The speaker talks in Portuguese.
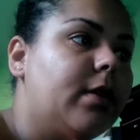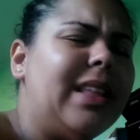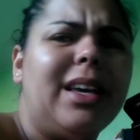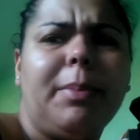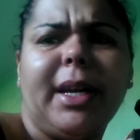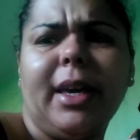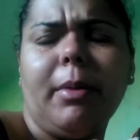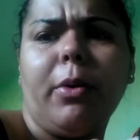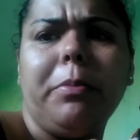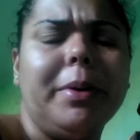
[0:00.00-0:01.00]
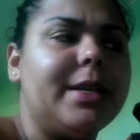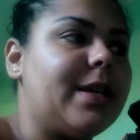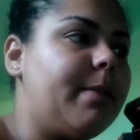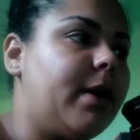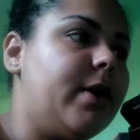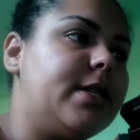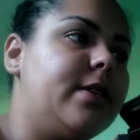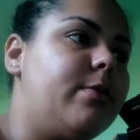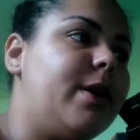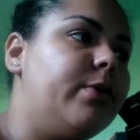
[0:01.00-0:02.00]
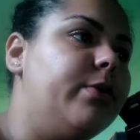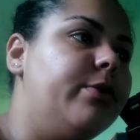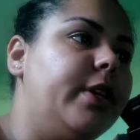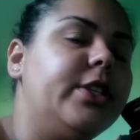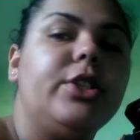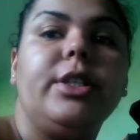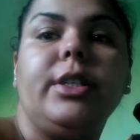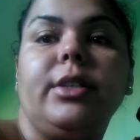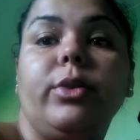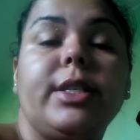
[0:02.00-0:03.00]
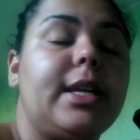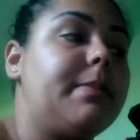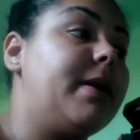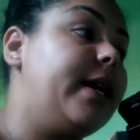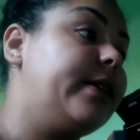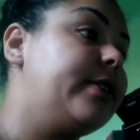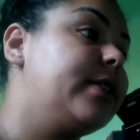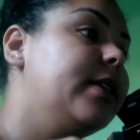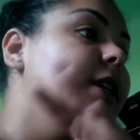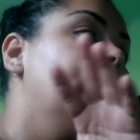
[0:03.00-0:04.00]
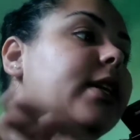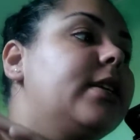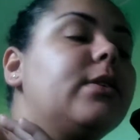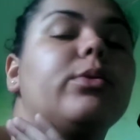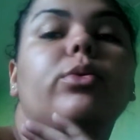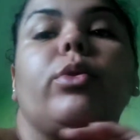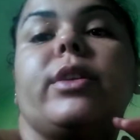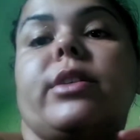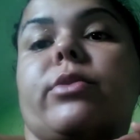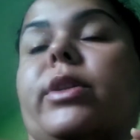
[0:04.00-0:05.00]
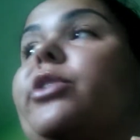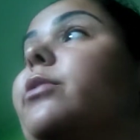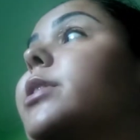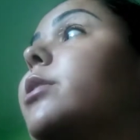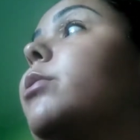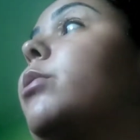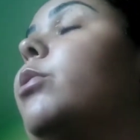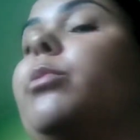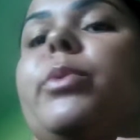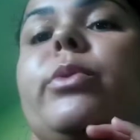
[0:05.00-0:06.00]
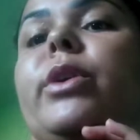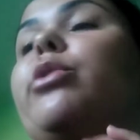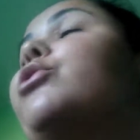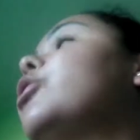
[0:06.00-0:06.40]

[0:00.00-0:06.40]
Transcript: né? Para quem me acompanha sabe que eu assino uma nuvem de 2 terabytes. Então, todas as coletivas que eu compro, eu